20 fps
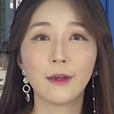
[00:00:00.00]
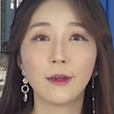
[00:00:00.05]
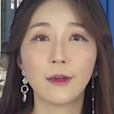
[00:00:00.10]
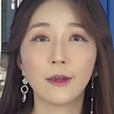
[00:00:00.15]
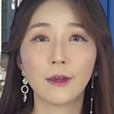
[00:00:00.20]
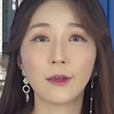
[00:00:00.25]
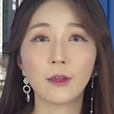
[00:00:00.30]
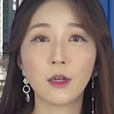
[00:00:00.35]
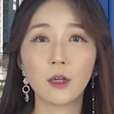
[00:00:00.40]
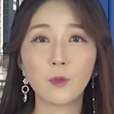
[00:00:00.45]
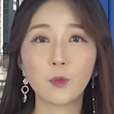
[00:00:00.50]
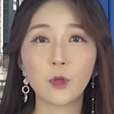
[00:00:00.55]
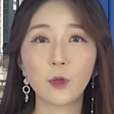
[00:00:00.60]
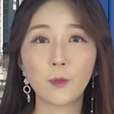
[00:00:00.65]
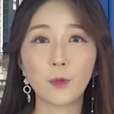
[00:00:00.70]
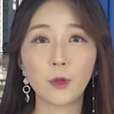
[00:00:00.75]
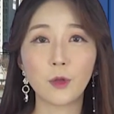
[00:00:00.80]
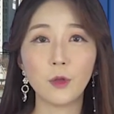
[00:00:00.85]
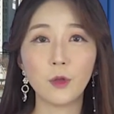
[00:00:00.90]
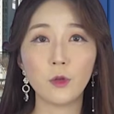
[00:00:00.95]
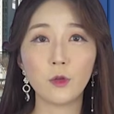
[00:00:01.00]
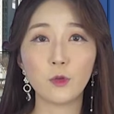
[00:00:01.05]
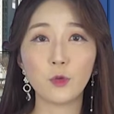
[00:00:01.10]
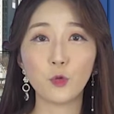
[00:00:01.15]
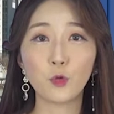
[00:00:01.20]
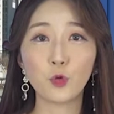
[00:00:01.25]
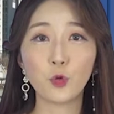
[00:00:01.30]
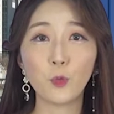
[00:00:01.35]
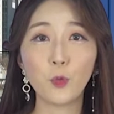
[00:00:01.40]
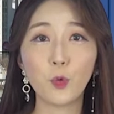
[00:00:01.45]
이날 브리핑은
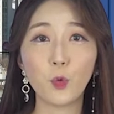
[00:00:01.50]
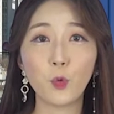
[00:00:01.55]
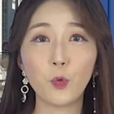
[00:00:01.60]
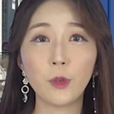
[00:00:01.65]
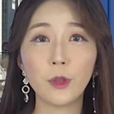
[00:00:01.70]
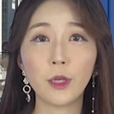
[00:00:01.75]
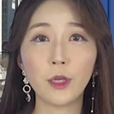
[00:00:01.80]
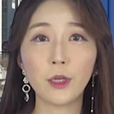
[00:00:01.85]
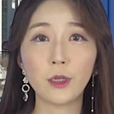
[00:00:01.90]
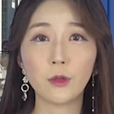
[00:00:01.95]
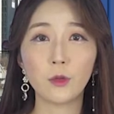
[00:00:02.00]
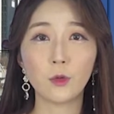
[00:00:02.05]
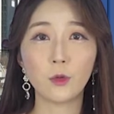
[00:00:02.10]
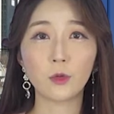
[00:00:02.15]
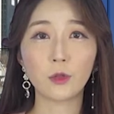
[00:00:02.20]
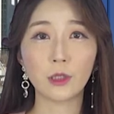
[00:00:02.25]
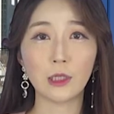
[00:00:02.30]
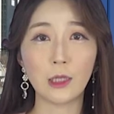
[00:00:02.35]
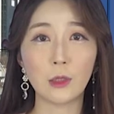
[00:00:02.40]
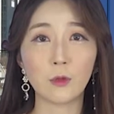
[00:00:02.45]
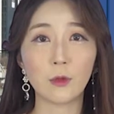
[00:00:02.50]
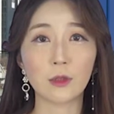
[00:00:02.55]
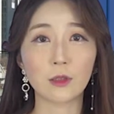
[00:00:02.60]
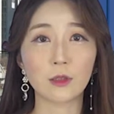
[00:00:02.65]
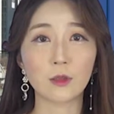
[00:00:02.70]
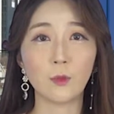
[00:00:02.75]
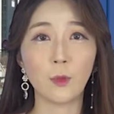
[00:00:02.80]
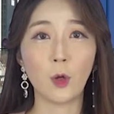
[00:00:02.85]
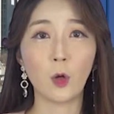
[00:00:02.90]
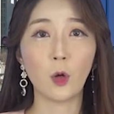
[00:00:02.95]
유튜브 온라인으로
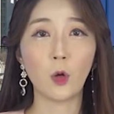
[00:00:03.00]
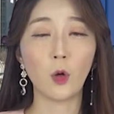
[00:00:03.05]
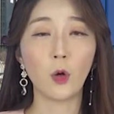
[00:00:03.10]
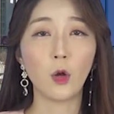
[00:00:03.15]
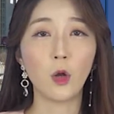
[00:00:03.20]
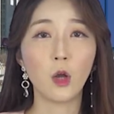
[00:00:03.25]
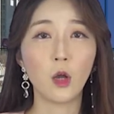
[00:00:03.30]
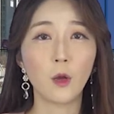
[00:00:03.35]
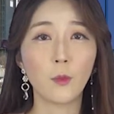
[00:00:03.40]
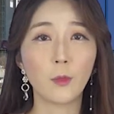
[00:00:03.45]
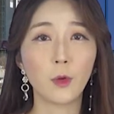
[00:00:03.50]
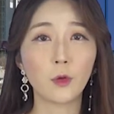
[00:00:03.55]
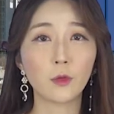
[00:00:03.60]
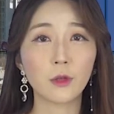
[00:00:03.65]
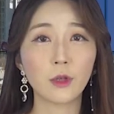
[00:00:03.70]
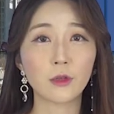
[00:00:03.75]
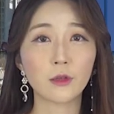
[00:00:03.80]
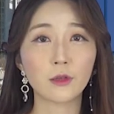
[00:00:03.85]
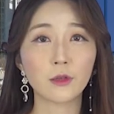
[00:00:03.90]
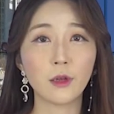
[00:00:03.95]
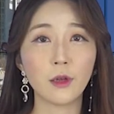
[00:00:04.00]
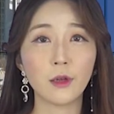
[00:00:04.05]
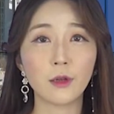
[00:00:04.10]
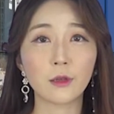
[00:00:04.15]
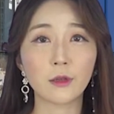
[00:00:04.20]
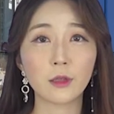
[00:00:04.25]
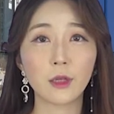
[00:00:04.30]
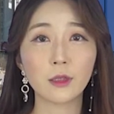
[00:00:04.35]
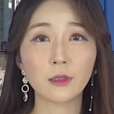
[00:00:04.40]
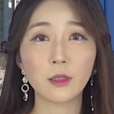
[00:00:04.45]
진행됐으며 평택시에
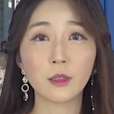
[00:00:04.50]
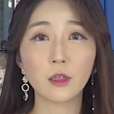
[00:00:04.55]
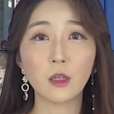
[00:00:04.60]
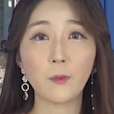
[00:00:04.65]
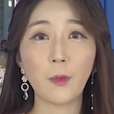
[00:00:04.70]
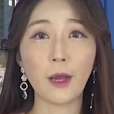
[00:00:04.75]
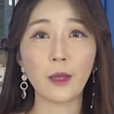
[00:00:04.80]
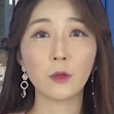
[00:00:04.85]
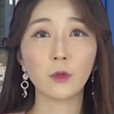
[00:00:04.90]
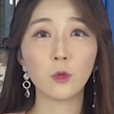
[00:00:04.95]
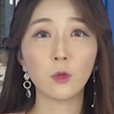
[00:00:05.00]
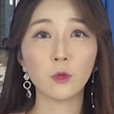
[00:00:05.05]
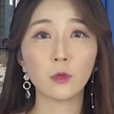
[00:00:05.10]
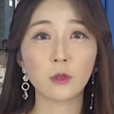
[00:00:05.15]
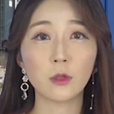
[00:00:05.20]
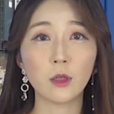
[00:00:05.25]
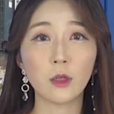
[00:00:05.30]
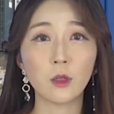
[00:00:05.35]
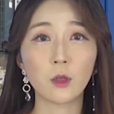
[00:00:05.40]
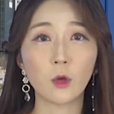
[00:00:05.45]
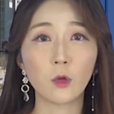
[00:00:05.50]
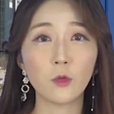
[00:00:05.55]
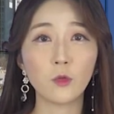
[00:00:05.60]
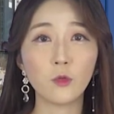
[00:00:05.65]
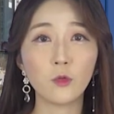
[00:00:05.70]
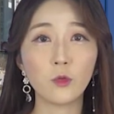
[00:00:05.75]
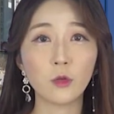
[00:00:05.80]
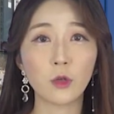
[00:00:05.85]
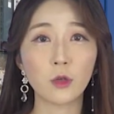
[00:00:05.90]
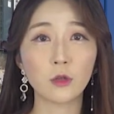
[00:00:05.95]
차세대 반도체
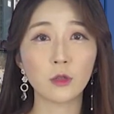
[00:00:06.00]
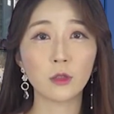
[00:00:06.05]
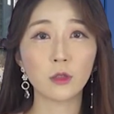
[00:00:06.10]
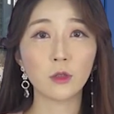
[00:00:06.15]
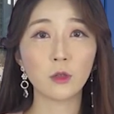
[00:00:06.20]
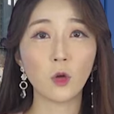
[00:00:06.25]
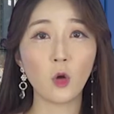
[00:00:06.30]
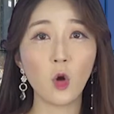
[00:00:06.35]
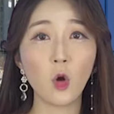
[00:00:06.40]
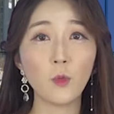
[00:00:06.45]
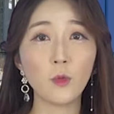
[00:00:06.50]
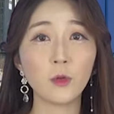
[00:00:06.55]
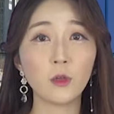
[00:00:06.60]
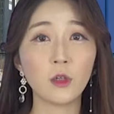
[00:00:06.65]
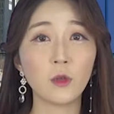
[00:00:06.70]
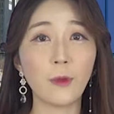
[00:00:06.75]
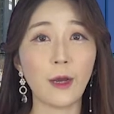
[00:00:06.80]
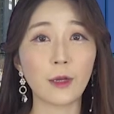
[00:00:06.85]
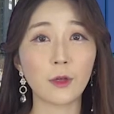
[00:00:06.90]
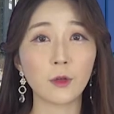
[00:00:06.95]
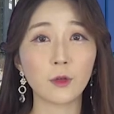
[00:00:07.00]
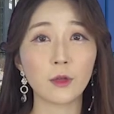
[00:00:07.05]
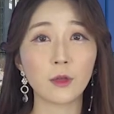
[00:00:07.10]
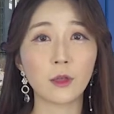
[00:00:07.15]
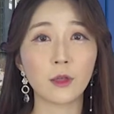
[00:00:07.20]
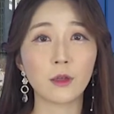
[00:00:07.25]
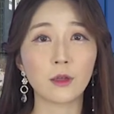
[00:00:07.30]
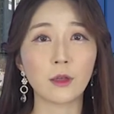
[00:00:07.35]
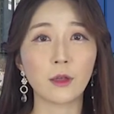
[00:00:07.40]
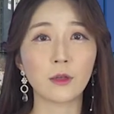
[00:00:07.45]
연구 혁신 허브를
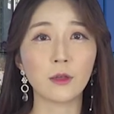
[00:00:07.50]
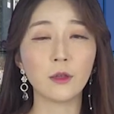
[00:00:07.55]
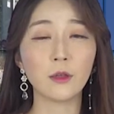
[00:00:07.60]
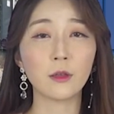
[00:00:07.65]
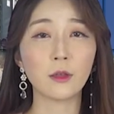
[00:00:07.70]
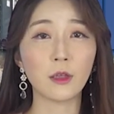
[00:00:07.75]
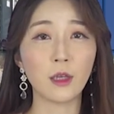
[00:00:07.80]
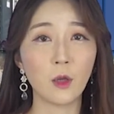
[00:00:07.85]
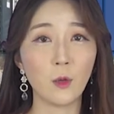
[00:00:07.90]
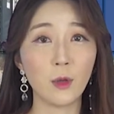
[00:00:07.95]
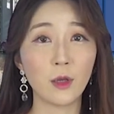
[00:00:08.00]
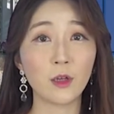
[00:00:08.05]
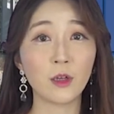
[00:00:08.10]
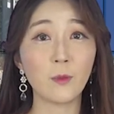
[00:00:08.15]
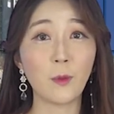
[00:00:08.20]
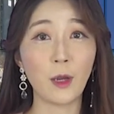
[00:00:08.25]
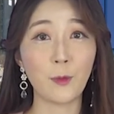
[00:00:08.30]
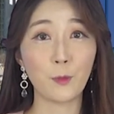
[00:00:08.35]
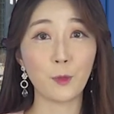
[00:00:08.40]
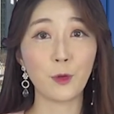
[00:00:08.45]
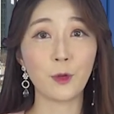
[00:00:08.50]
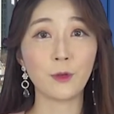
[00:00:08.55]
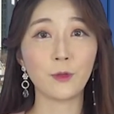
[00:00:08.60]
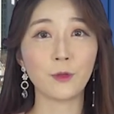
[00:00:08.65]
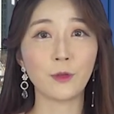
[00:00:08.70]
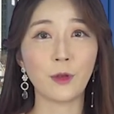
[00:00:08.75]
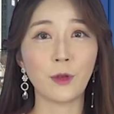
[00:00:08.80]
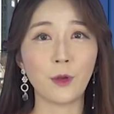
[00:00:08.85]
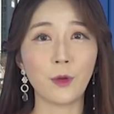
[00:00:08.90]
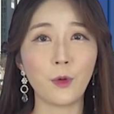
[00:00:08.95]
마련하겠다는 계획을
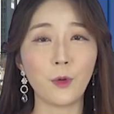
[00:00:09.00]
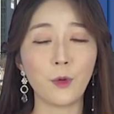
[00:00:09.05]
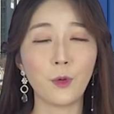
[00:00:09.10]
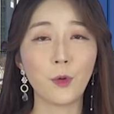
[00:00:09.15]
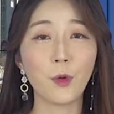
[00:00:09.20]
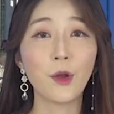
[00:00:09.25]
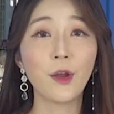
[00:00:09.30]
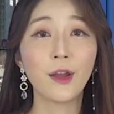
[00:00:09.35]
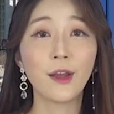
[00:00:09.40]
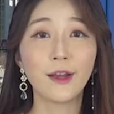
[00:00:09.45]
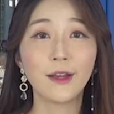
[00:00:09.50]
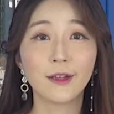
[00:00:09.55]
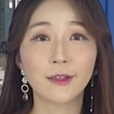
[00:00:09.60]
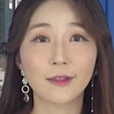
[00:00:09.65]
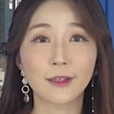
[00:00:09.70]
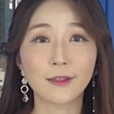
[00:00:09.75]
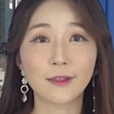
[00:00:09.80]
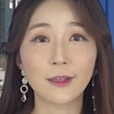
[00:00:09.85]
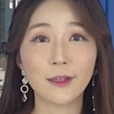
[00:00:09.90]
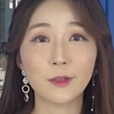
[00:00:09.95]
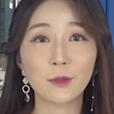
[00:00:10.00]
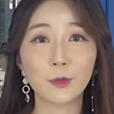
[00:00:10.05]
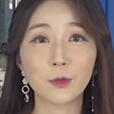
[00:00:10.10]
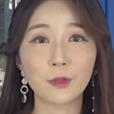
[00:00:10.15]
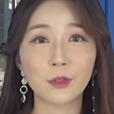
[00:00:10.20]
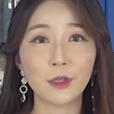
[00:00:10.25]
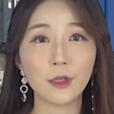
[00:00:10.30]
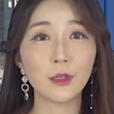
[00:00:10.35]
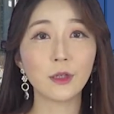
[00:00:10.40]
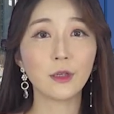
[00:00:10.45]
발표했는데요. 자세한
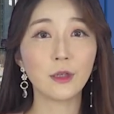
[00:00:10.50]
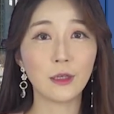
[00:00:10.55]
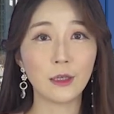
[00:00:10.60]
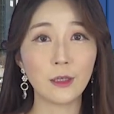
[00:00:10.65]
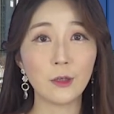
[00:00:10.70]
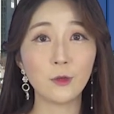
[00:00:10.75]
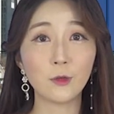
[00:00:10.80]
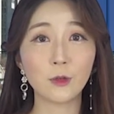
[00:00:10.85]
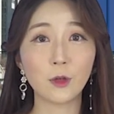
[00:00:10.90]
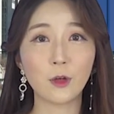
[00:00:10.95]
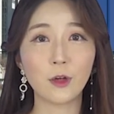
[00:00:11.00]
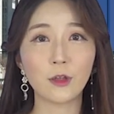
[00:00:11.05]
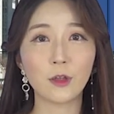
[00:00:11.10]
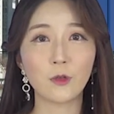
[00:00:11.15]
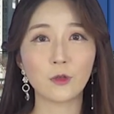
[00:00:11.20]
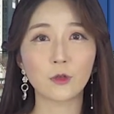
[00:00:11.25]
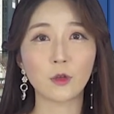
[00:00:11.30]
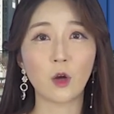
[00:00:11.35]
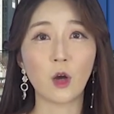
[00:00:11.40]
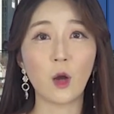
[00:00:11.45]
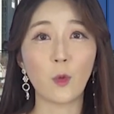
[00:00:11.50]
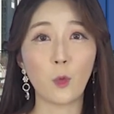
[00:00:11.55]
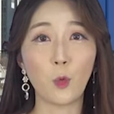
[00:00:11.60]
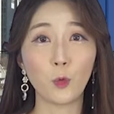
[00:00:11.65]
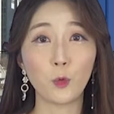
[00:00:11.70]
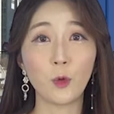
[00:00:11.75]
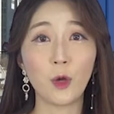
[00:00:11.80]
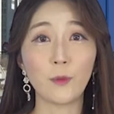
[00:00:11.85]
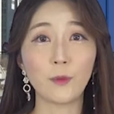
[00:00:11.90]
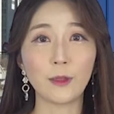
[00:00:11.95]
소식 이규석 아나운서가
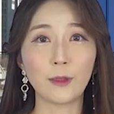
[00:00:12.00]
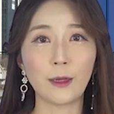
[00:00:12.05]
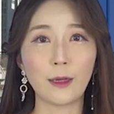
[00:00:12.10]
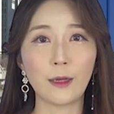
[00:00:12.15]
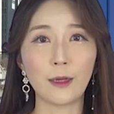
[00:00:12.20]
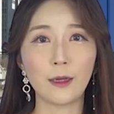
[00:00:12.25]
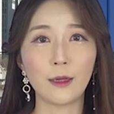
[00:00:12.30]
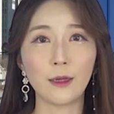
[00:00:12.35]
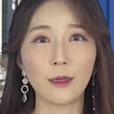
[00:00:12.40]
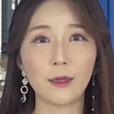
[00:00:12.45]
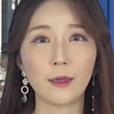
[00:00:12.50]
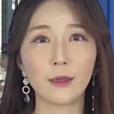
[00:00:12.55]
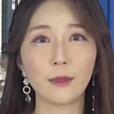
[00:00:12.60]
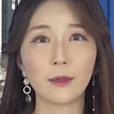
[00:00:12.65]
보도합니다.